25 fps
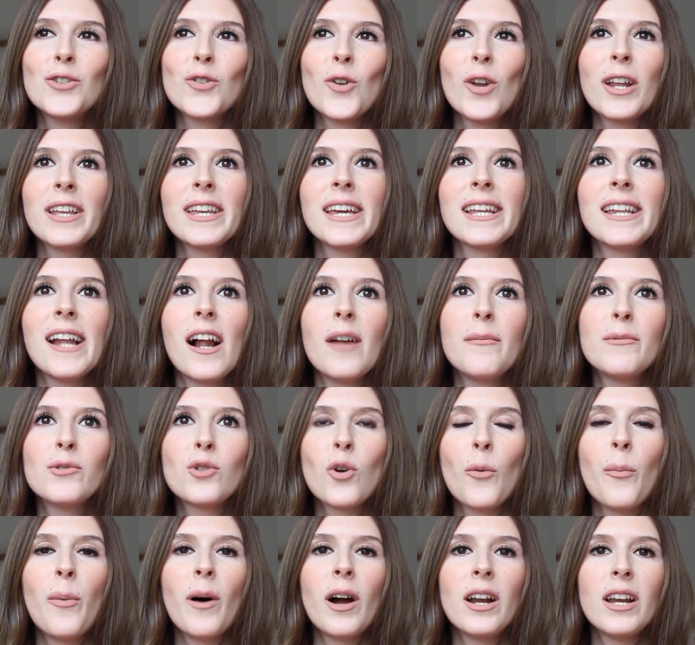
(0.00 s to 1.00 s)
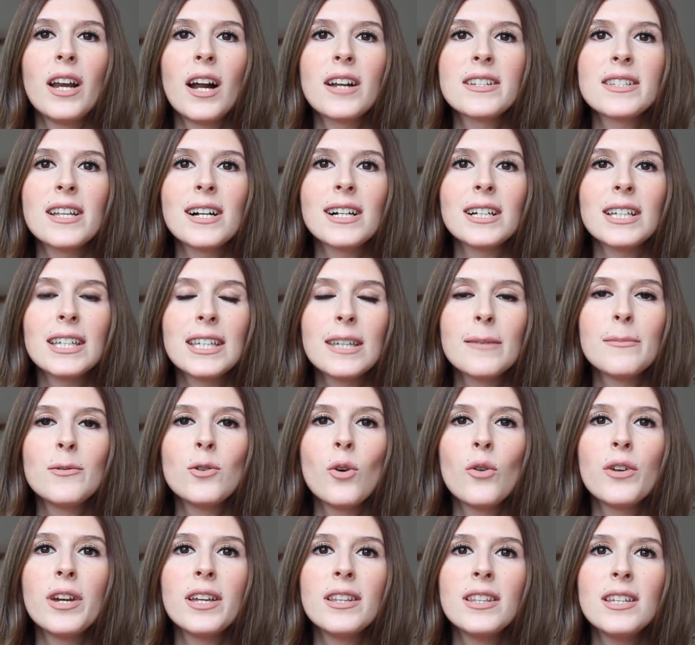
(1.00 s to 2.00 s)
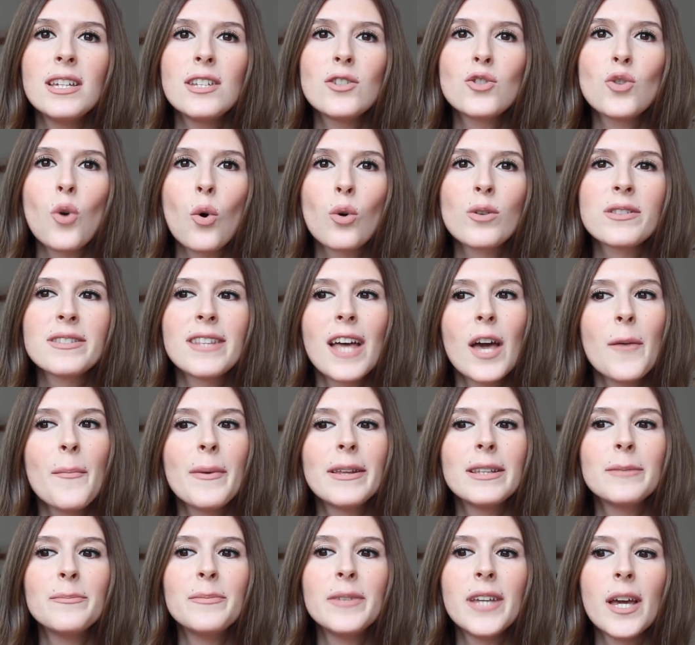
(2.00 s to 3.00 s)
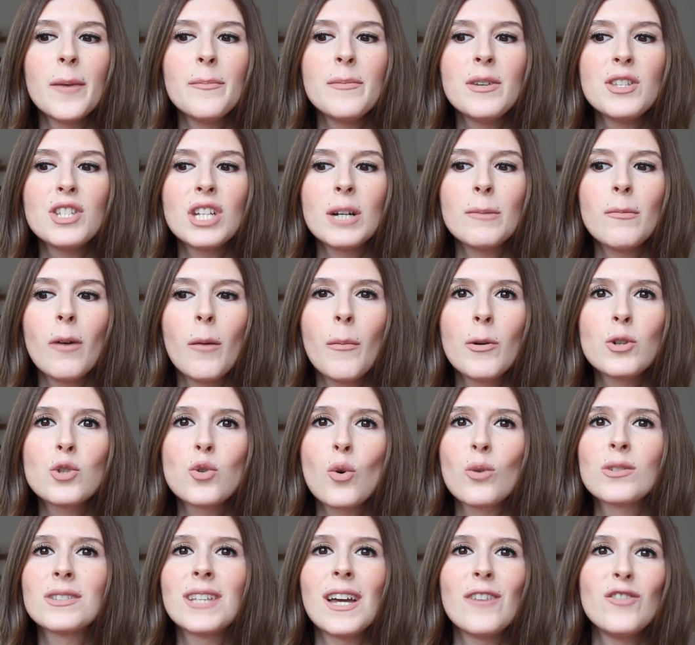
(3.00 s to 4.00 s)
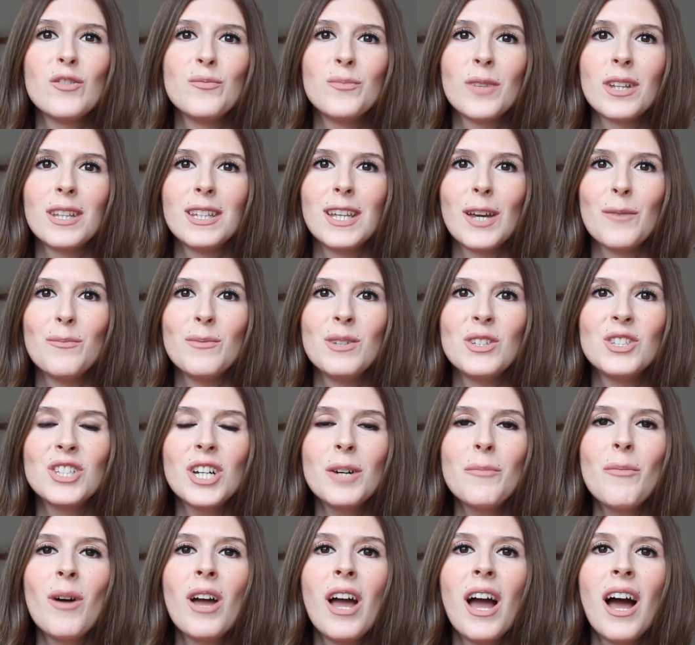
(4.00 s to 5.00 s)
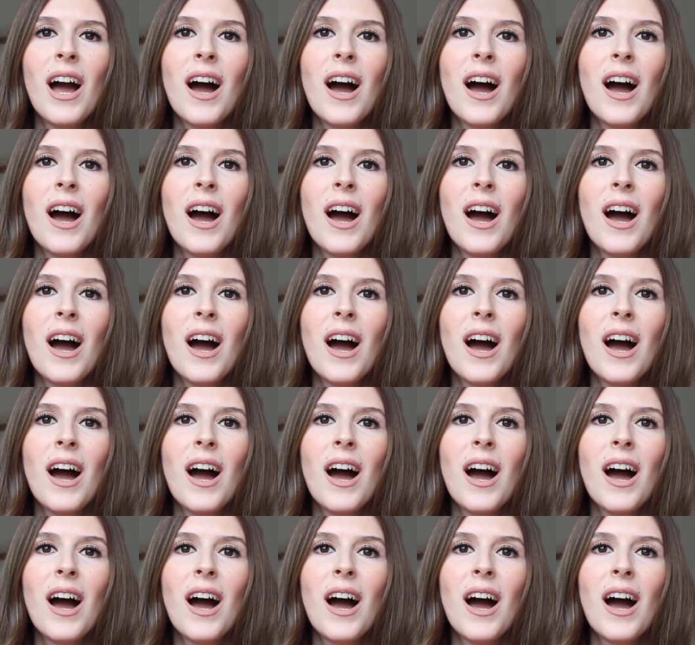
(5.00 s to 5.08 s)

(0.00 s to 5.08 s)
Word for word: Şöyle genel bir toparlarsak 2017'yi çok sevmedim diyemeyeceğim ama çok sevdim de diyemeyeceğim.